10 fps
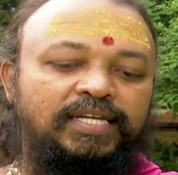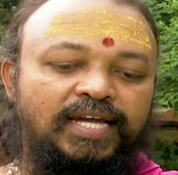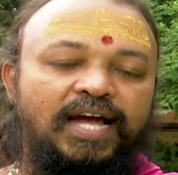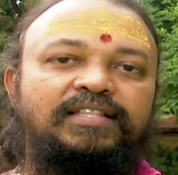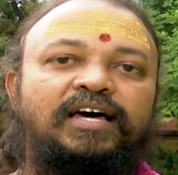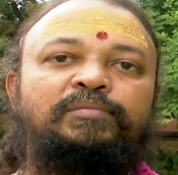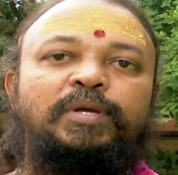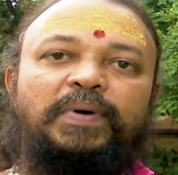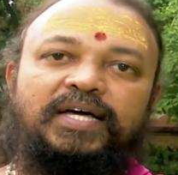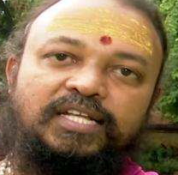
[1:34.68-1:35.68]
ఈ ఆయుధాన్ని మీ
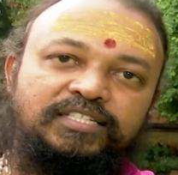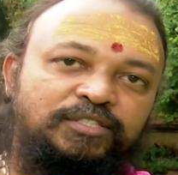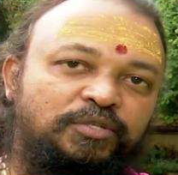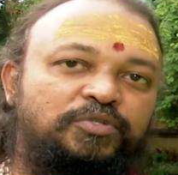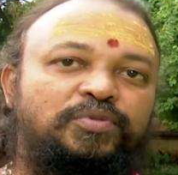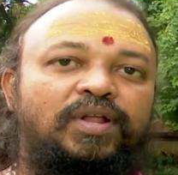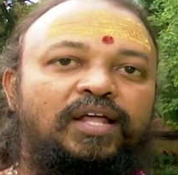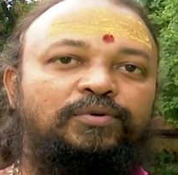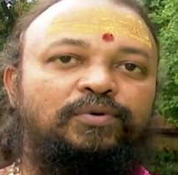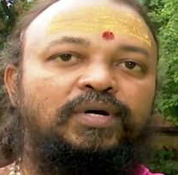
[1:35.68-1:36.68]
పాదాల చెంత
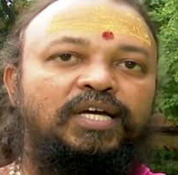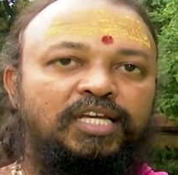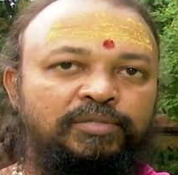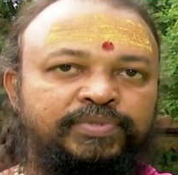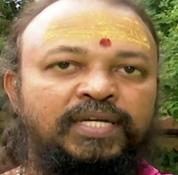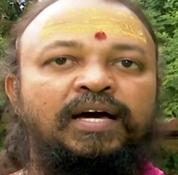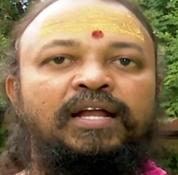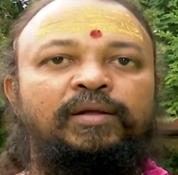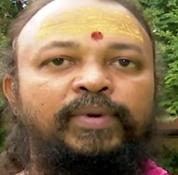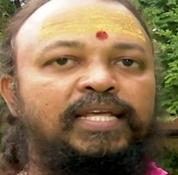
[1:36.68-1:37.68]
ఉంచుతున్నాను హింస
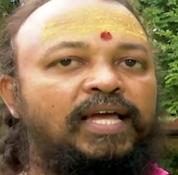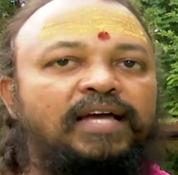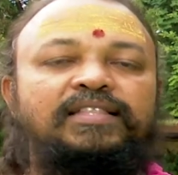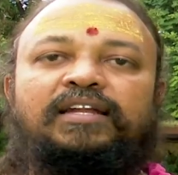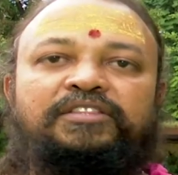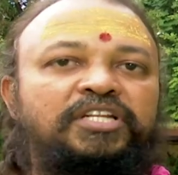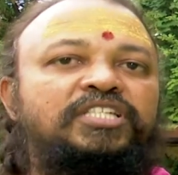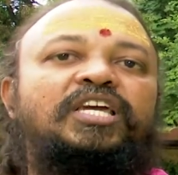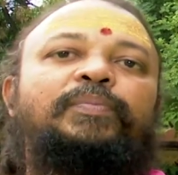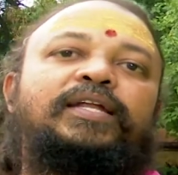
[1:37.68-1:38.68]
కారణమైన ఈ ఆయుధాన్ని తిరిగి
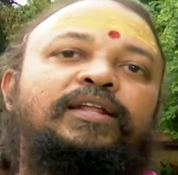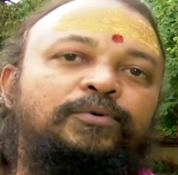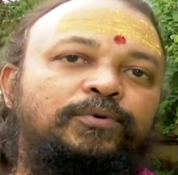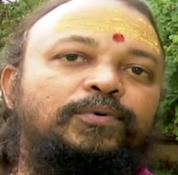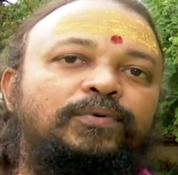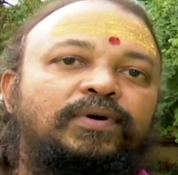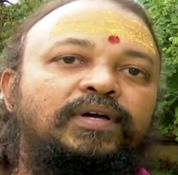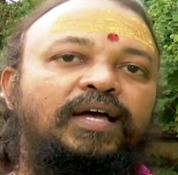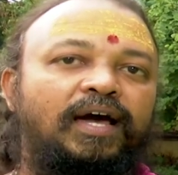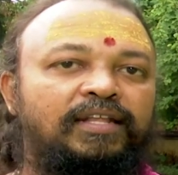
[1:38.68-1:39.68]
చేపట్టను
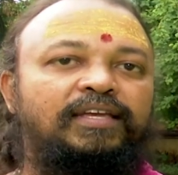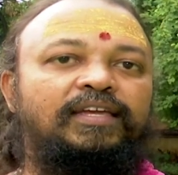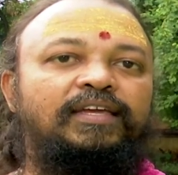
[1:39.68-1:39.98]
అని